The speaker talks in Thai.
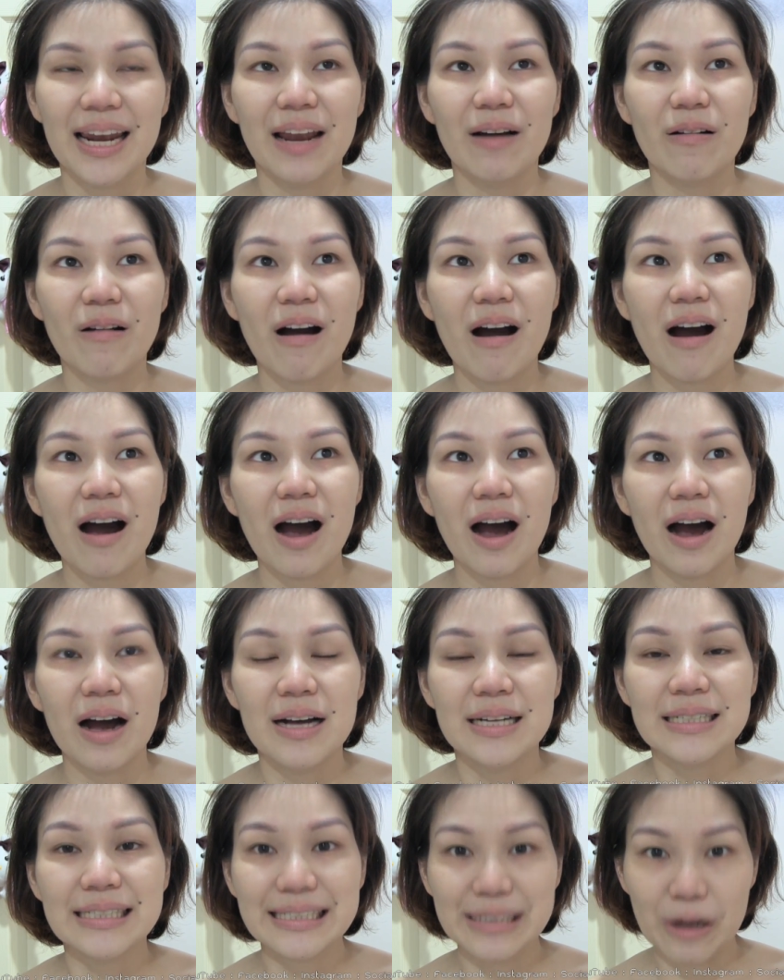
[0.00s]
แล้วก็
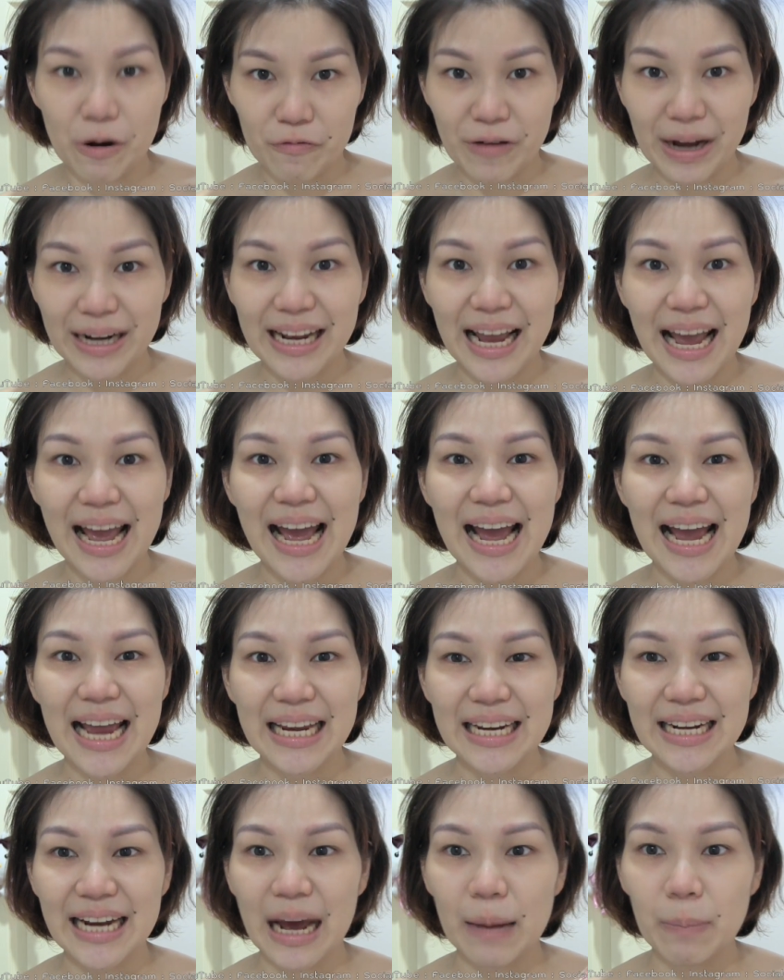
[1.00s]
เสียวฟันง่าย
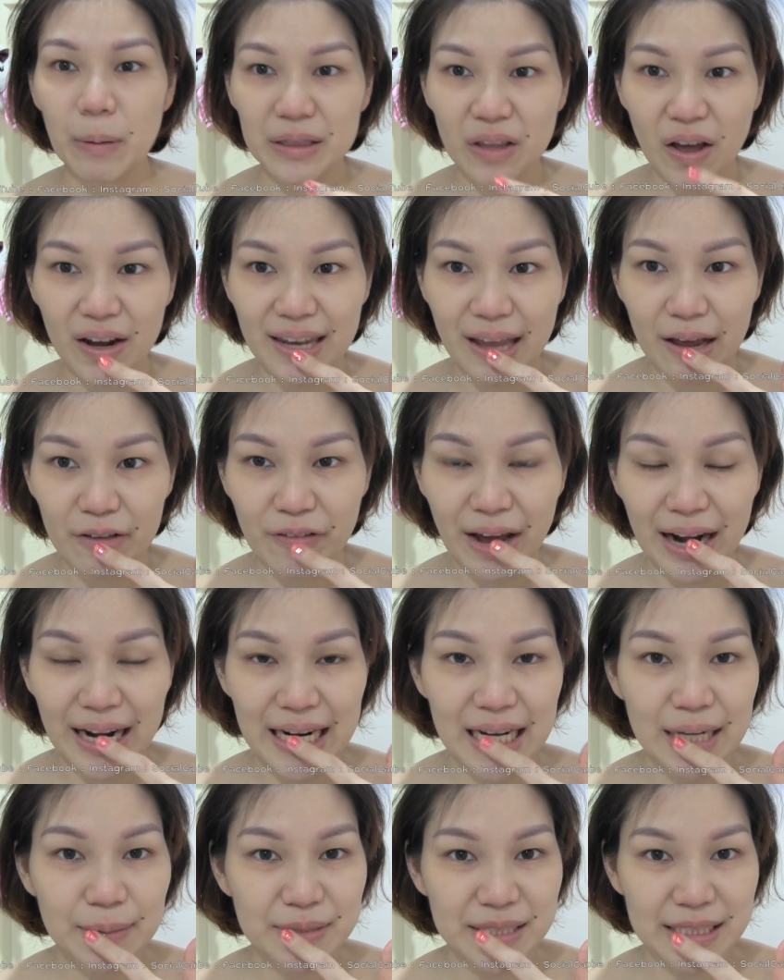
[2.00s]
นะคะ เพราะตอนนี้ฟัน
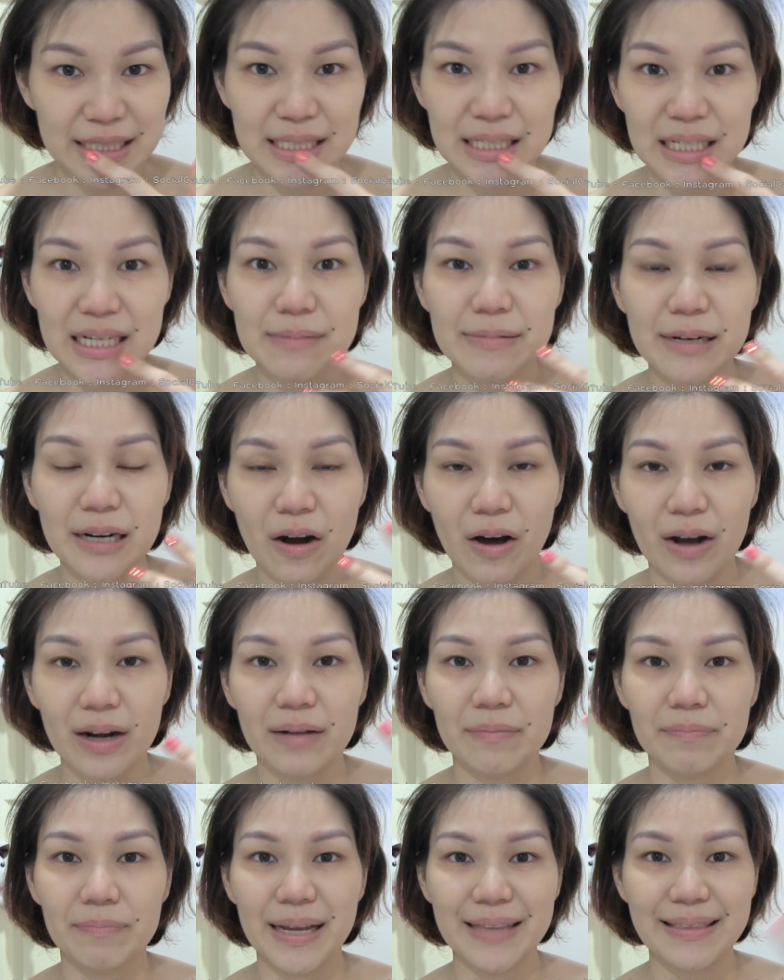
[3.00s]
เริ่มสึกเริ่มกร่อน
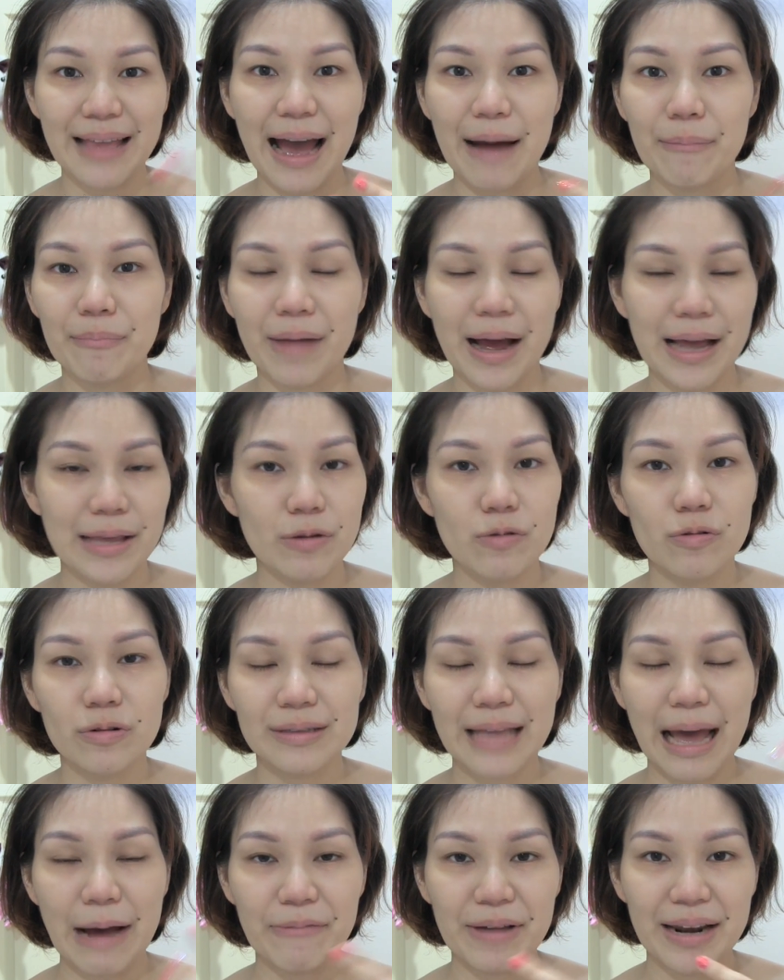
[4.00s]
ไปตามอายุ
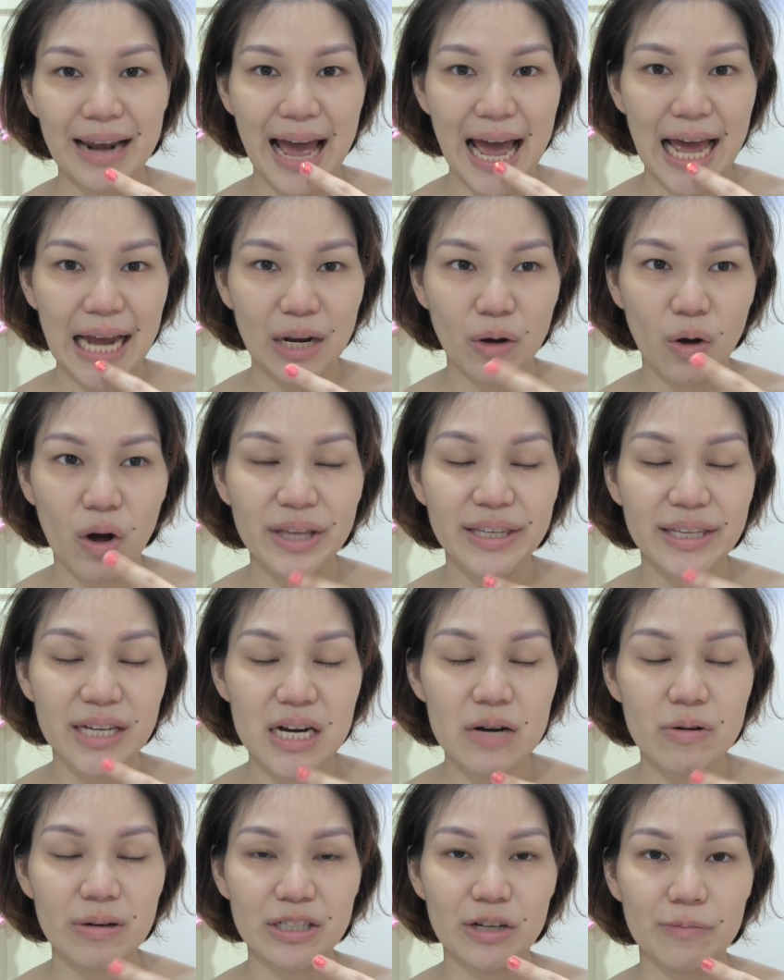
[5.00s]
ตามเวลาแล้วก็เย
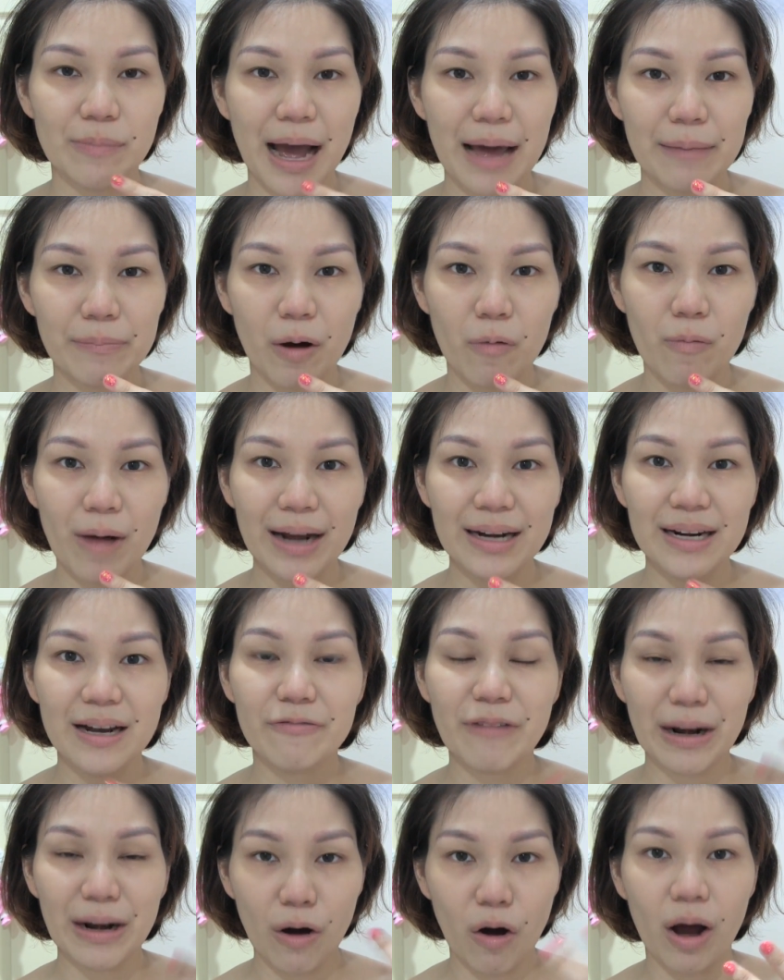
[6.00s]
อะกว่าชาวบ้านเพราะว่าเนื้
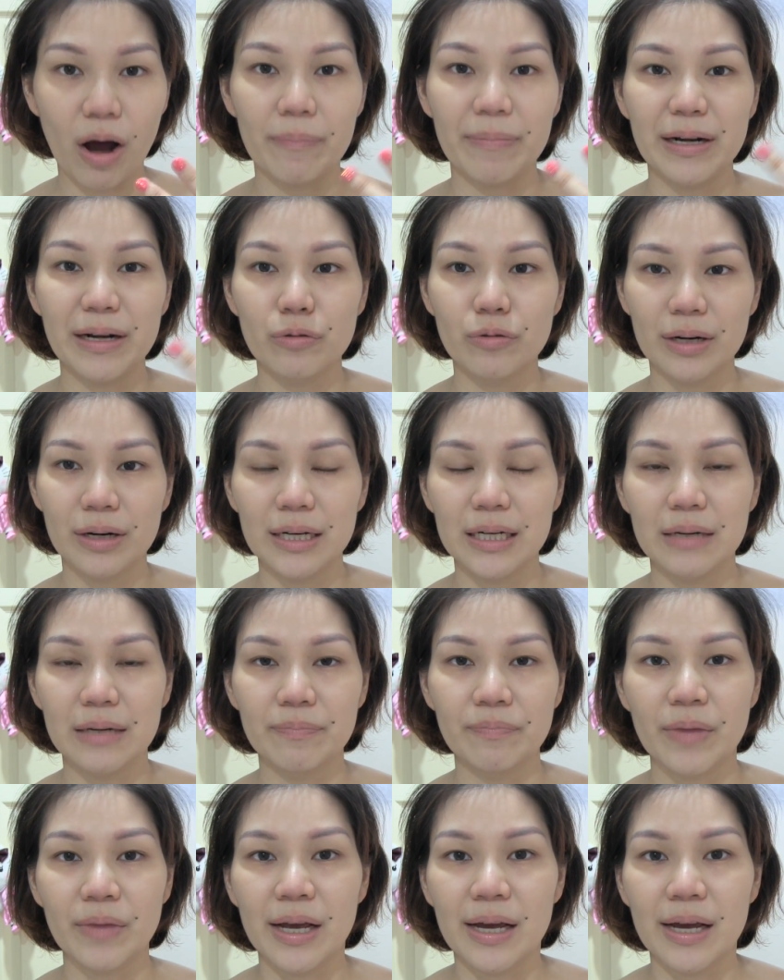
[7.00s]
อฟันอ่อนเป็นทุนเดิม